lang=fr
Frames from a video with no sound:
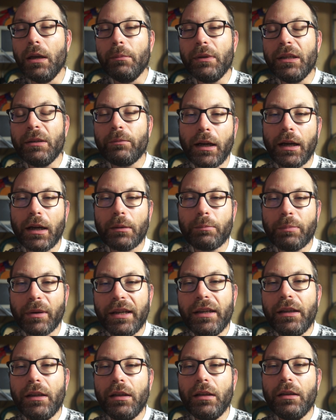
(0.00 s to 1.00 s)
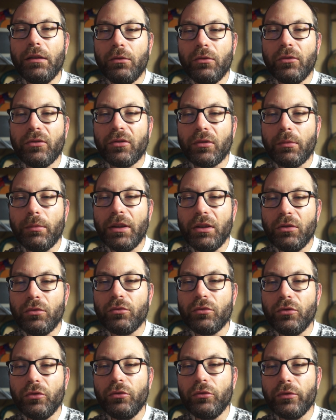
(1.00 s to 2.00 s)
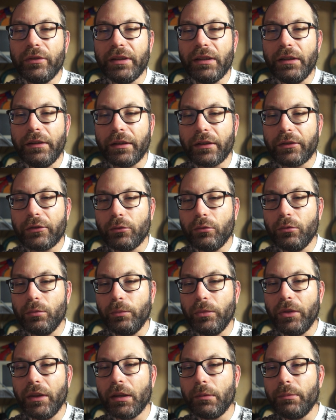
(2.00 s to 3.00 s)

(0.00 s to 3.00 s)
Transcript: Mais après une semaine ou deux d'utilisation,